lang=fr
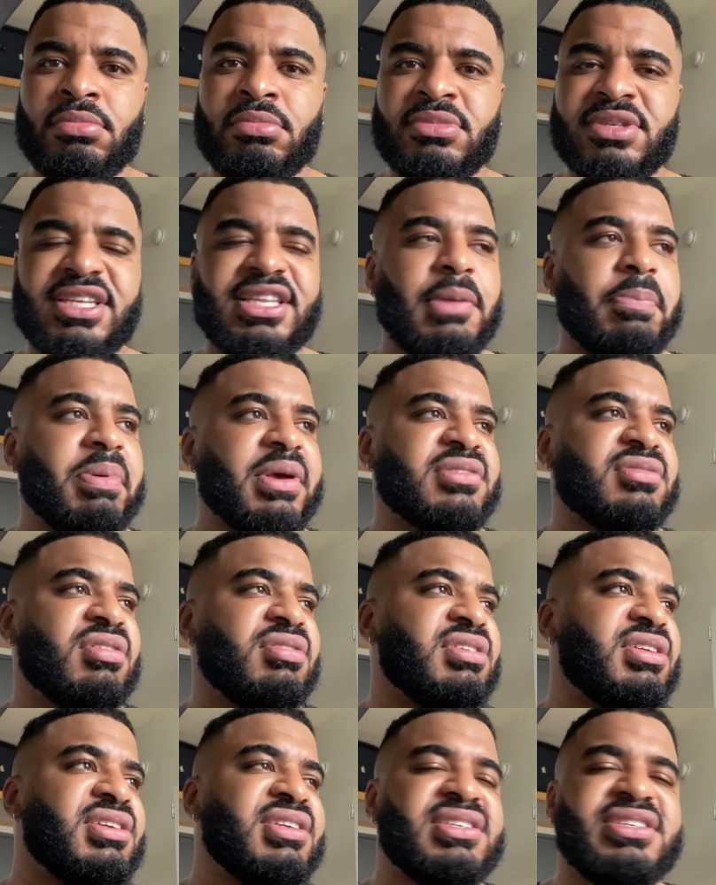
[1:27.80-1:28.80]
C'est des
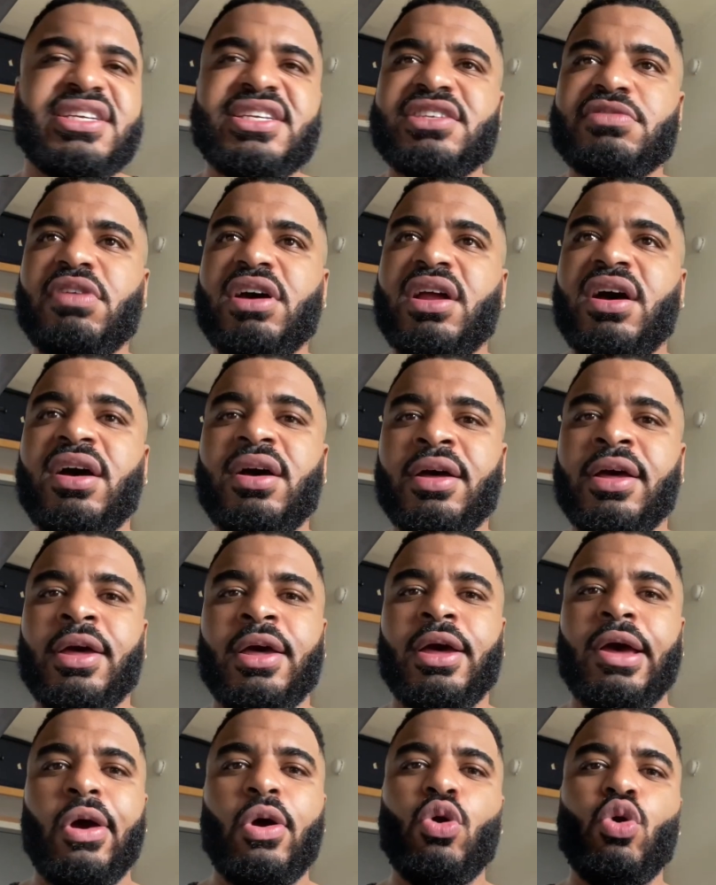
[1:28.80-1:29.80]
personnes qui se disent, voilà,
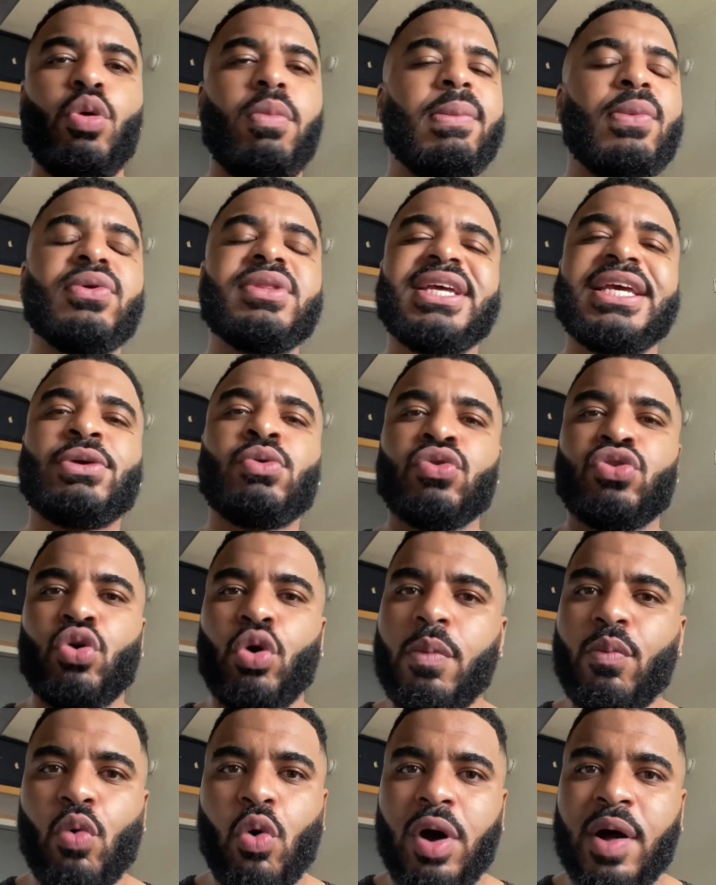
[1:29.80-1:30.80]
euh, le monde est
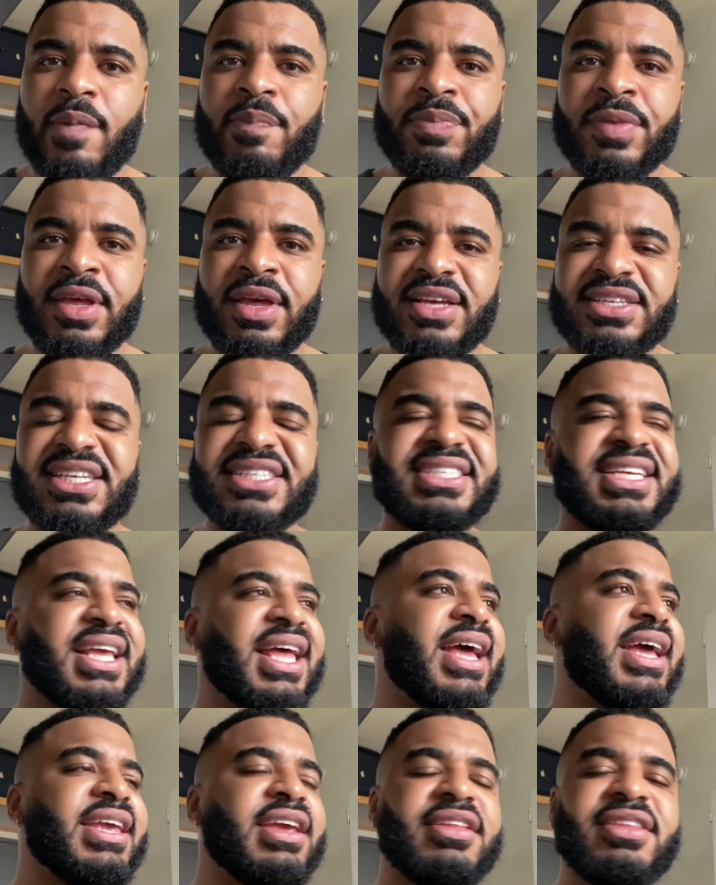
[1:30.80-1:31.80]
contre moi, ça sert
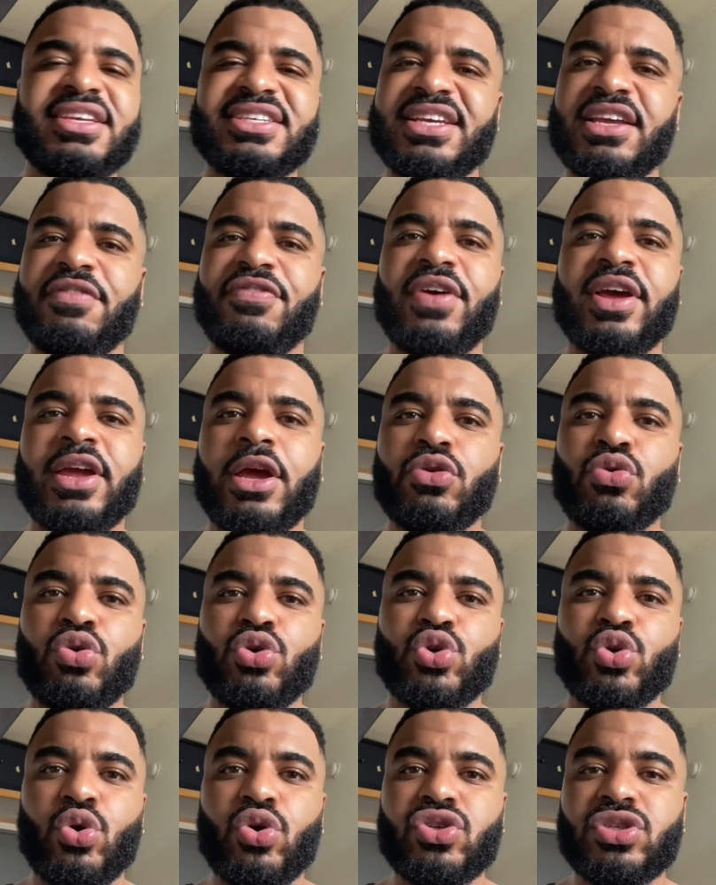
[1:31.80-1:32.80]
à rien d'essayer de faire quelque
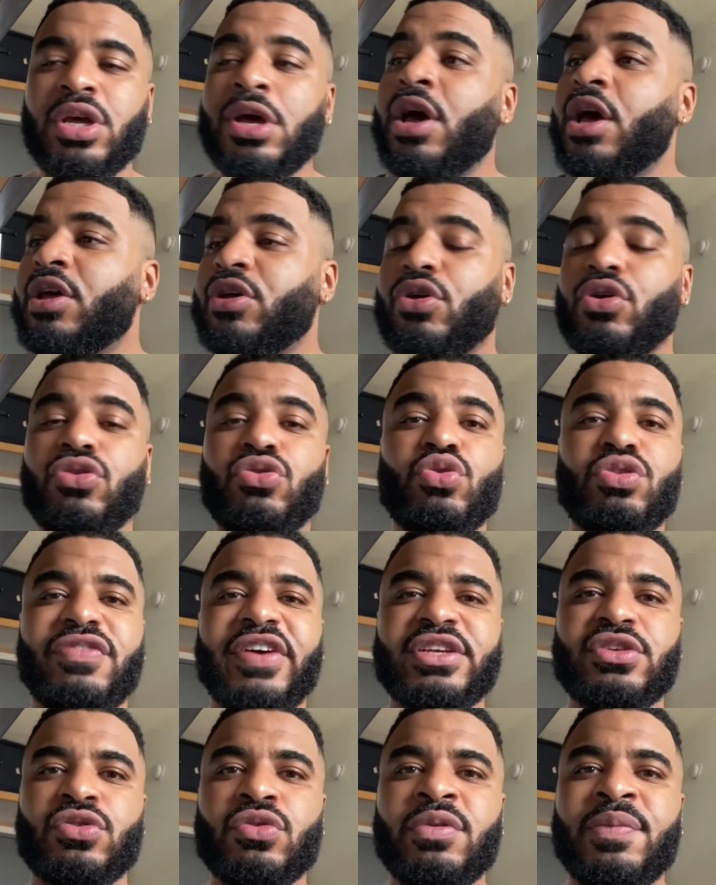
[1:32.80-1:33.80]
chose. Euh, de toute
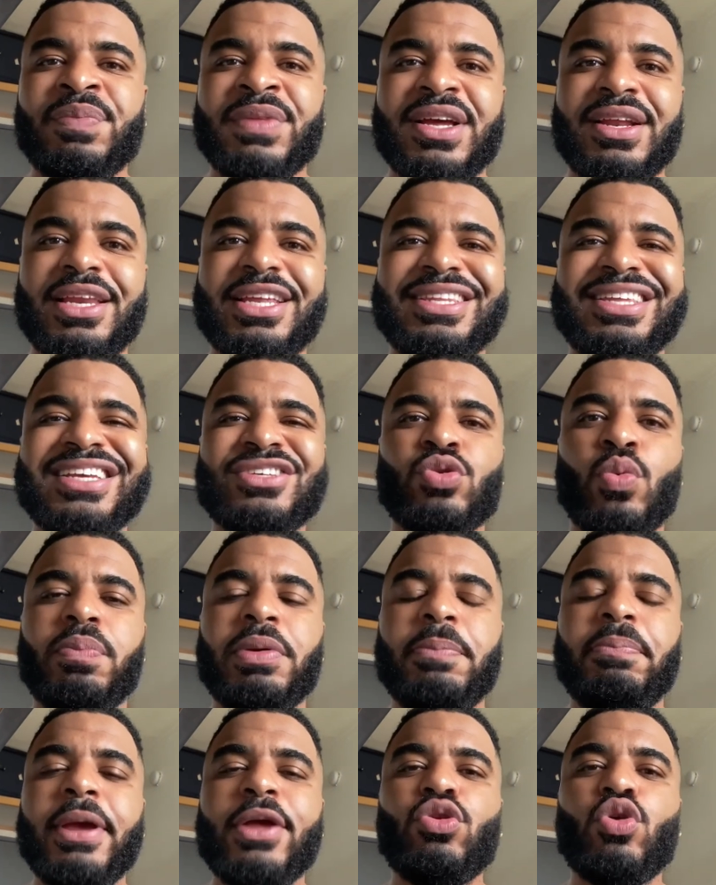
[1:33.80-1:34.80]
façon, les dés sont
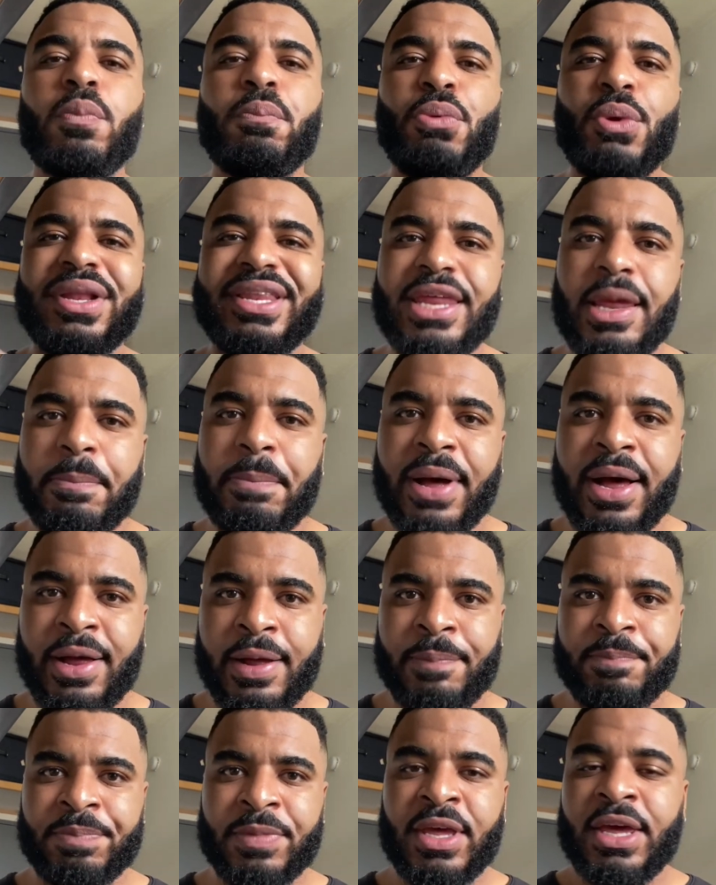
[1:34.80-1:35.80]
pipés depuis le départ.